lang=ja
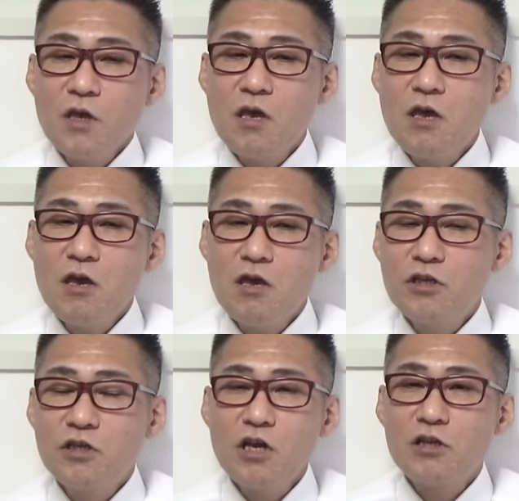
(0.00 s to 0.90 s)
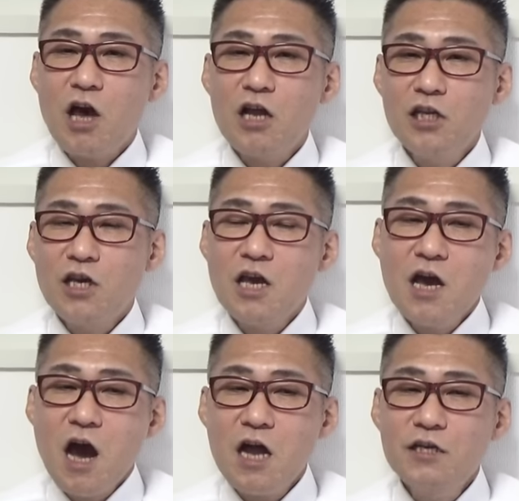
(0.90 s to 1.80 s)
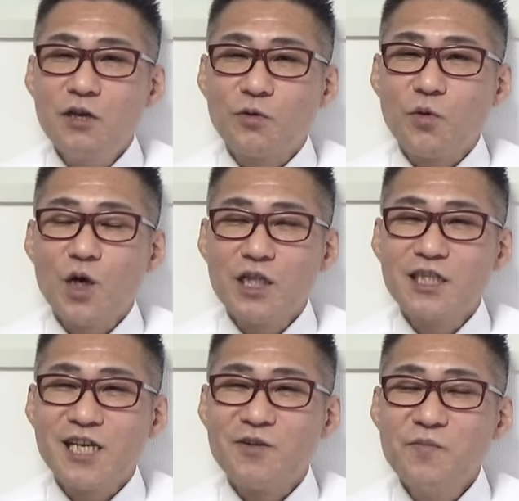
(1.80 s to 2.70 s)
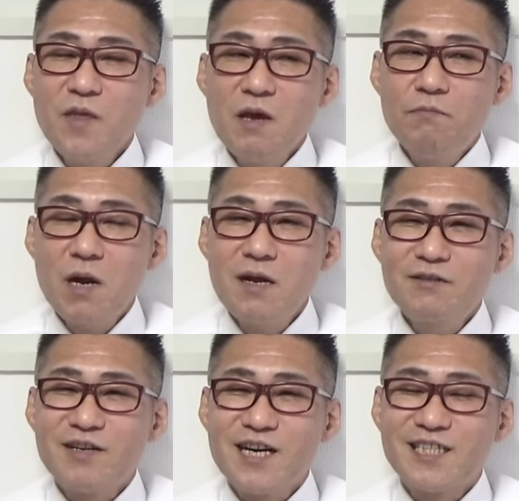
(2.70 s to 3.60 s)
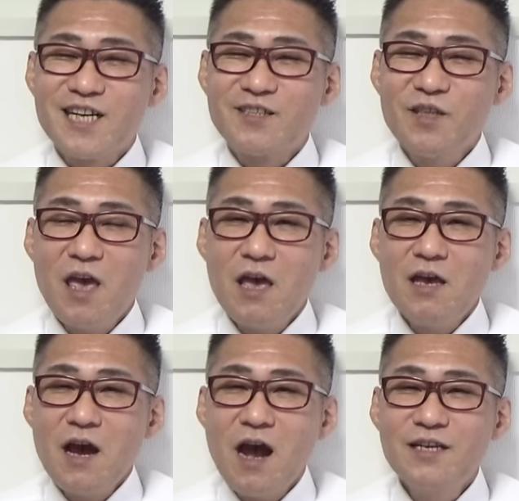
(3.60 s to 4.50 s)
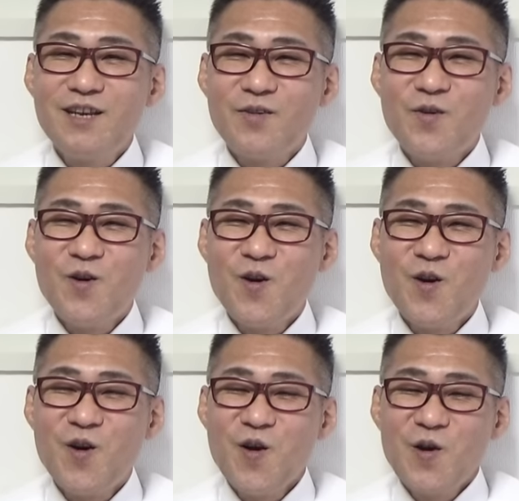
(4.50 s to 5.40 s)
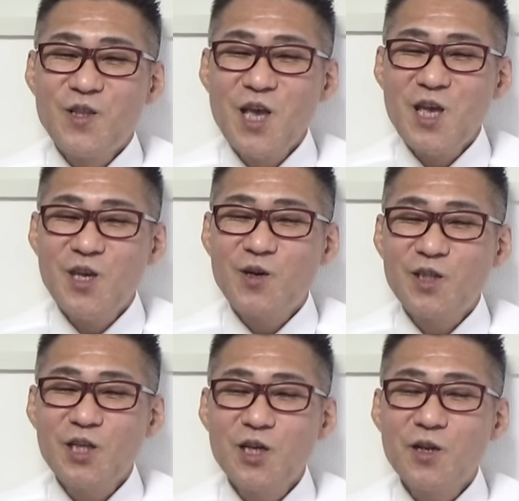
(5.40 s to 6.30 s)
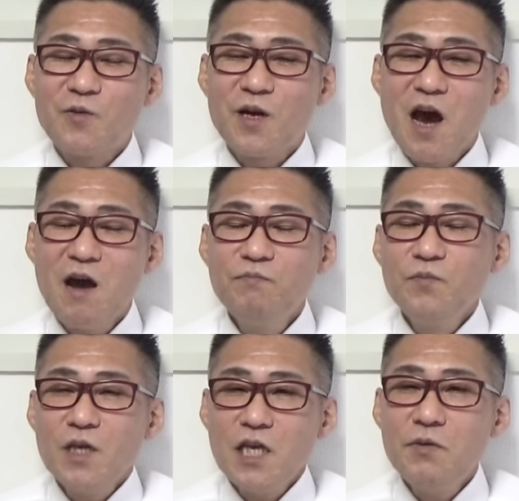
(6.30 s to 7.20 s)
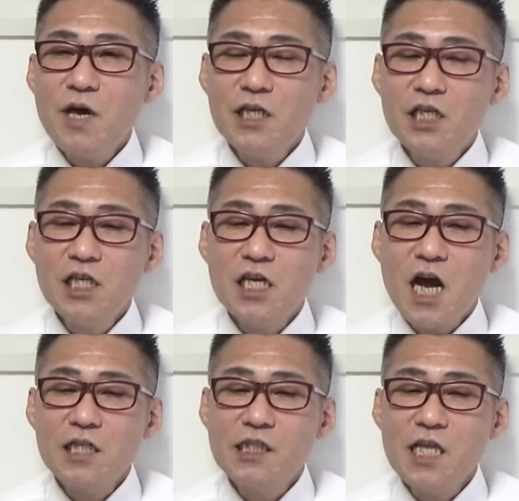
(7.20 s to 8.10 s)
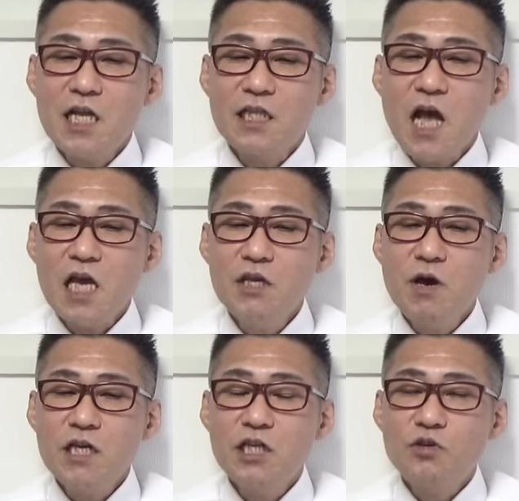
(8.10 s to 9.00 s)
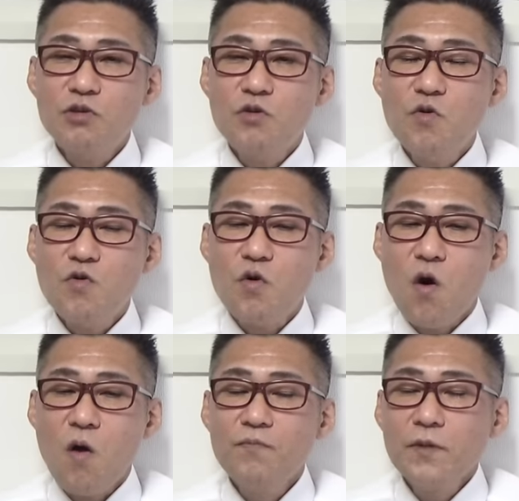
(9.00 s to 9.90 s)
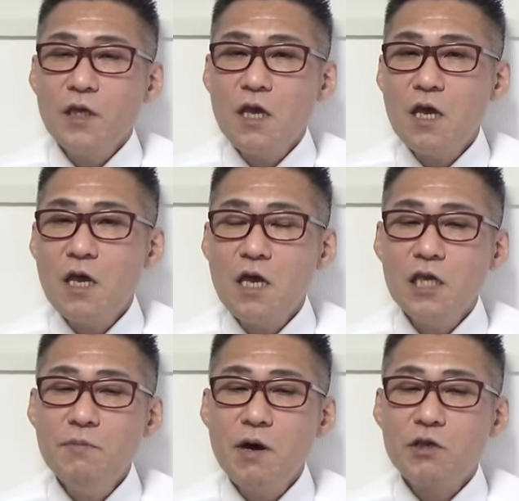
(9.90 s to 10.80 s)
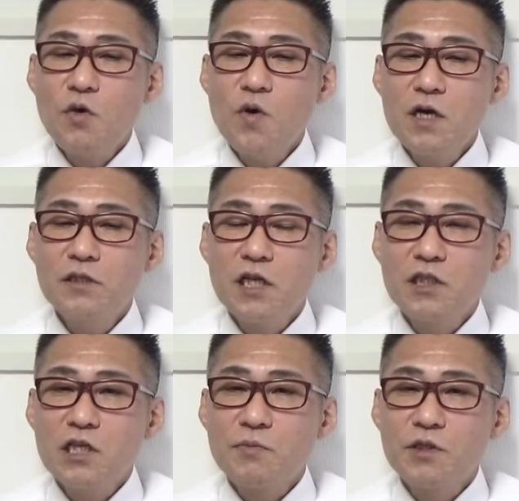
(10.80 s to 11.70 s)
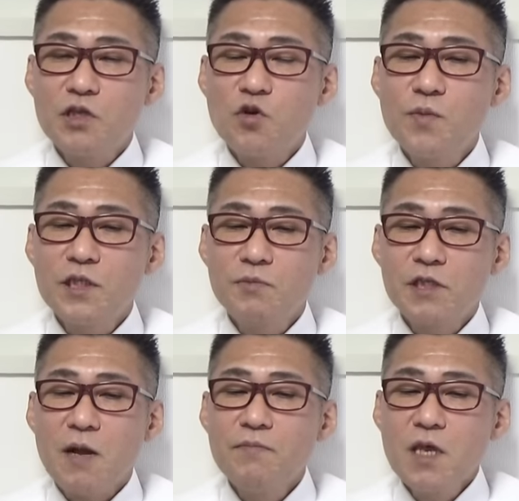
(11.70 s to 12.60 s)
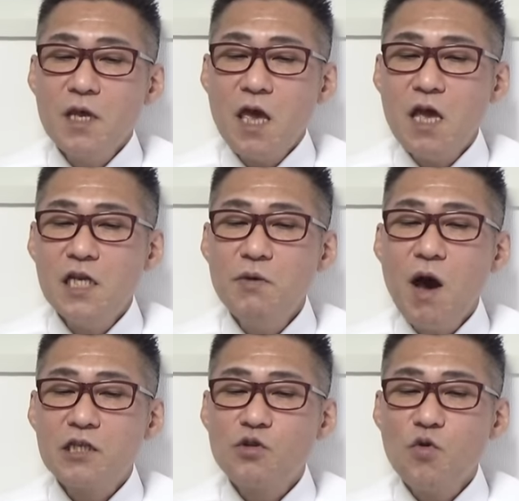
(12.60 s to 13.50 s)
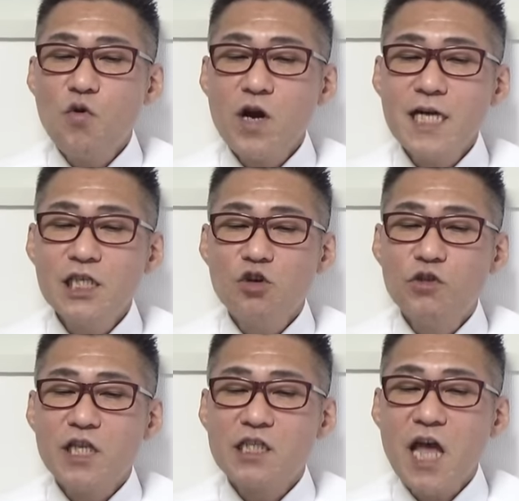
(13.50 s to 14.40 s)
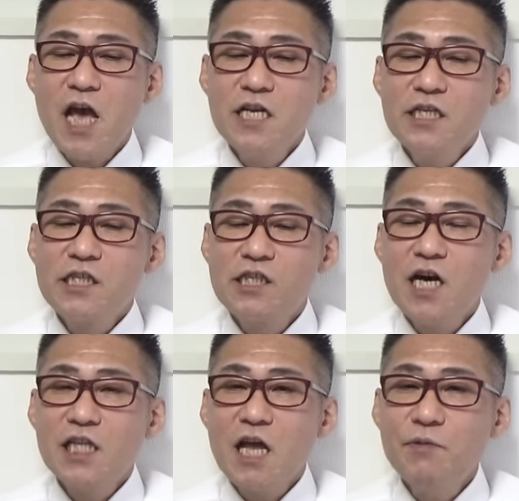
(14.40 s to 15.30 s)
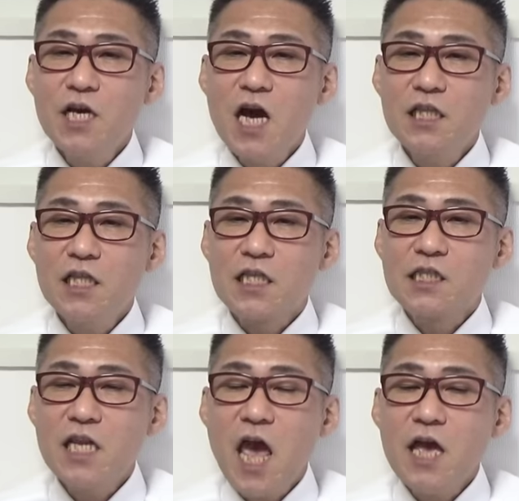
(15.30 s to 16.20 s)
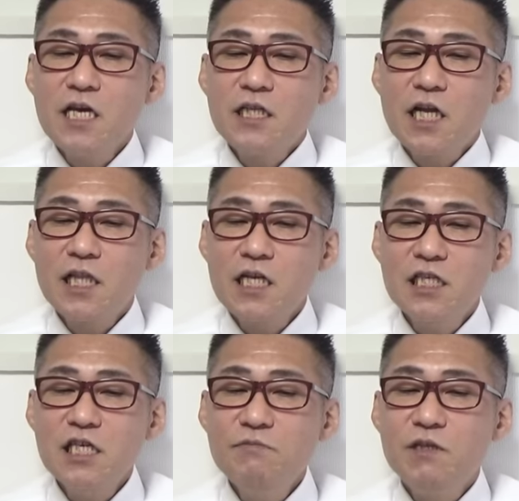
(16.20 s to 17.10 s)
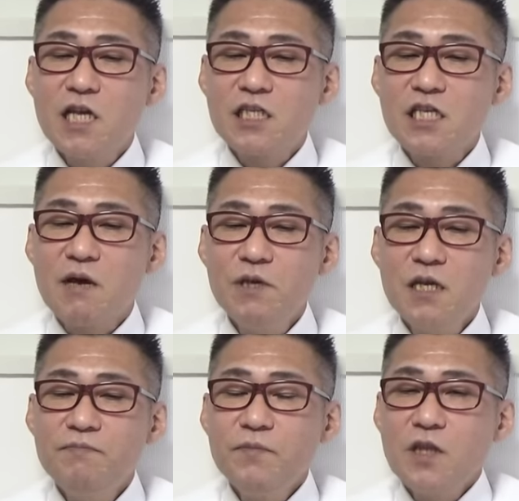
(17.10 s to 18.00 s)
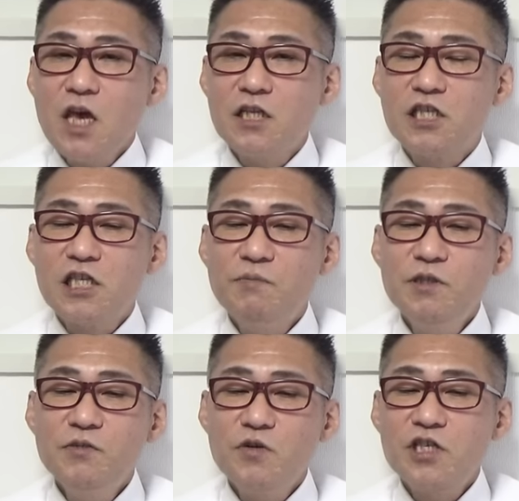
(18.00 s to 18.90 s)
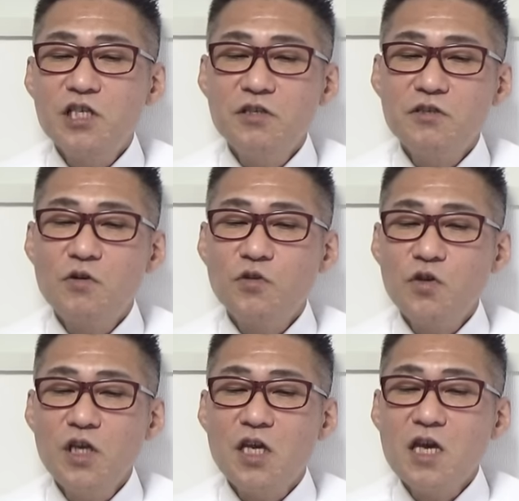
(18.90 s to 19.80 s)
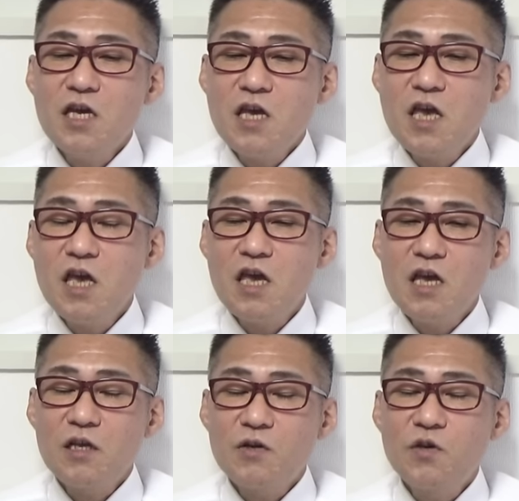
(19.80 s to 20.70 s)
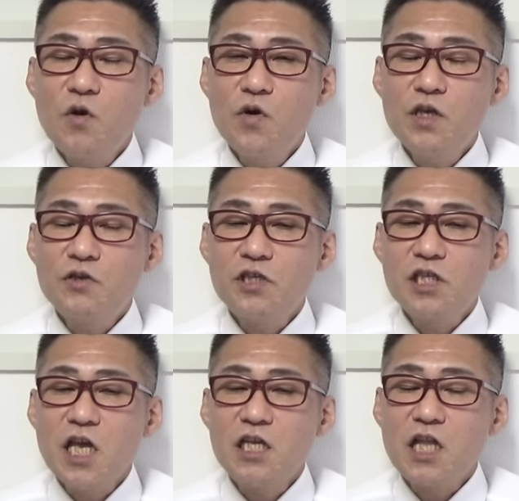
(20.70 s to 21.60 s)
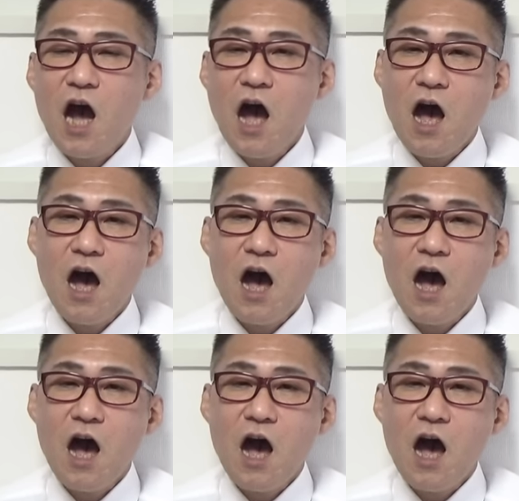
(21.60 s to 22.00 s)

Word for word: えー、したら何伴侶とかになっちゃうのパートナーじゃなくて、伴侶。で、よかったんじゃねえのかな。いわき市にかつてあった、いわき女子高校、えー、今は驚愕になってしまって消滅しました。えー、には、そこかしこにですね、姿見があってですね、正しい身だしなみ、えー、自分を知ることに、えー、教育していた。